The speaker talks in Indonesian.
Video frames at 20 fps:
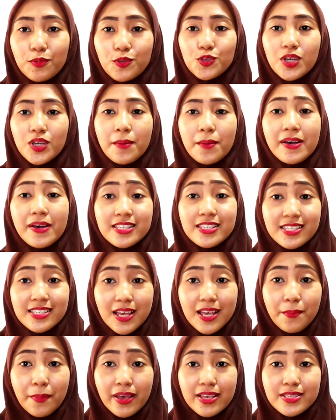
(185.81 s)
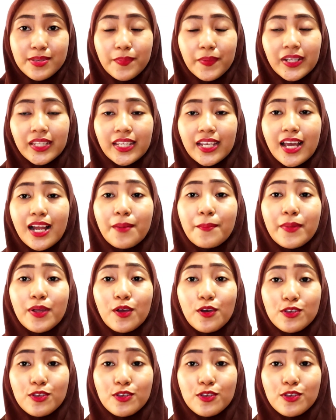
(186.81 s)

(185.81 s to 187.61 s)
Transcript: juga masih sama seperti kalian